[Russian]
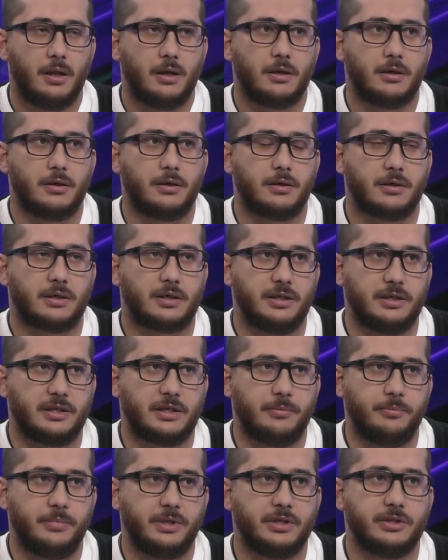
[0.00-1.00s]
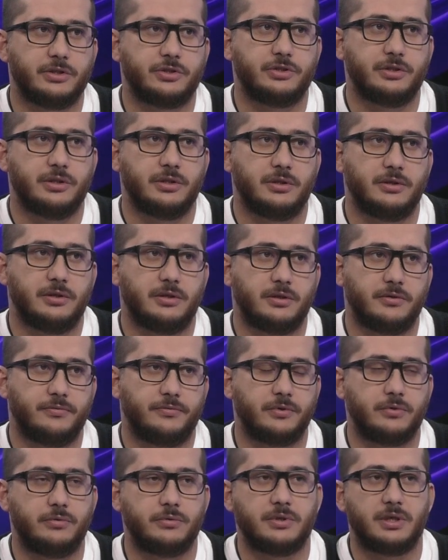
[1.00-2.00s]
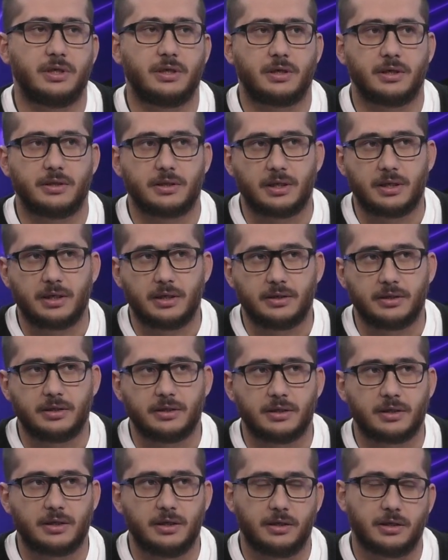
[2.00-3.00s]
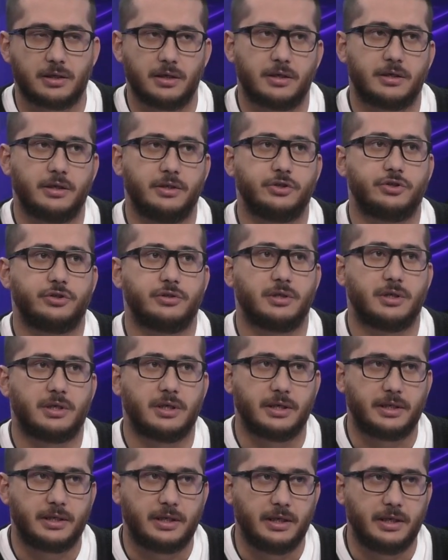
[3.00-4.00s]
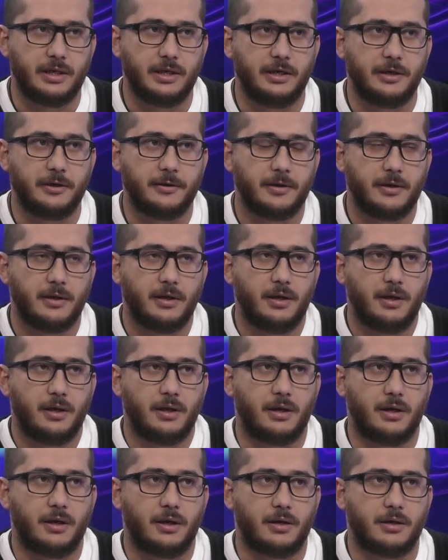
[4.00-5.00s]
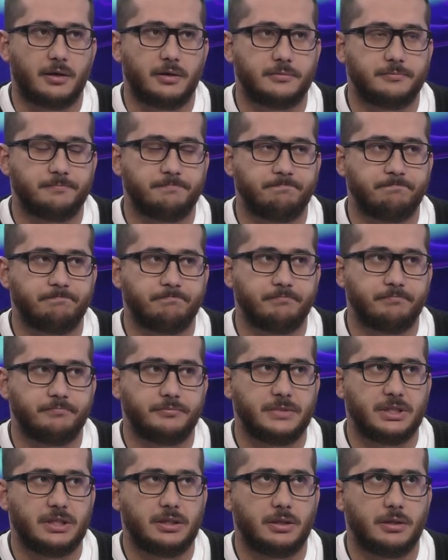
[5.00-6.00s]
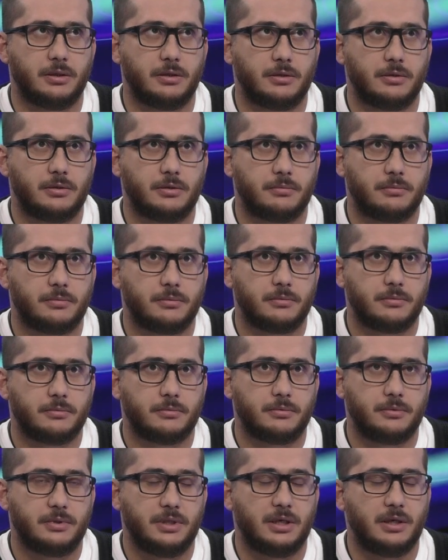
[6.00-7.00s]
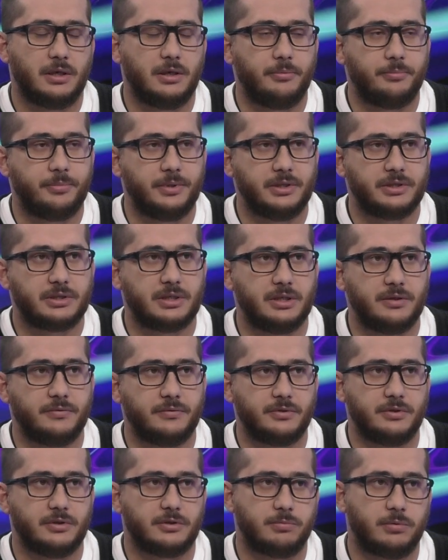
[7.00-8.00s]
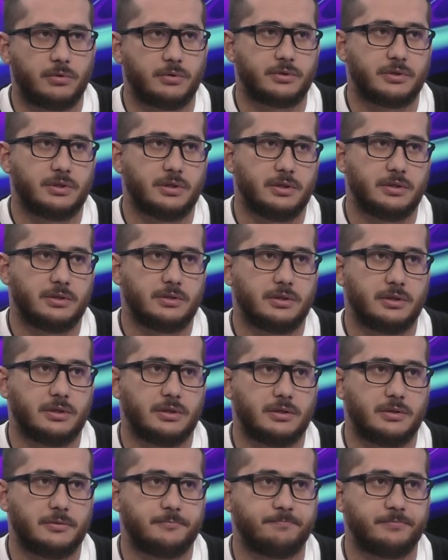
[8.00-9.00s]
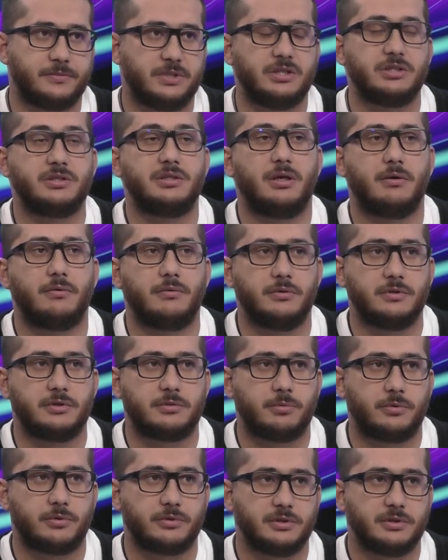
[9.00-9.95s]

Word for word: а, конькобежные, фигурное катание на коньках, конечно же, хоккей. А, не олимпийские виды спорта, это ездовой спорт,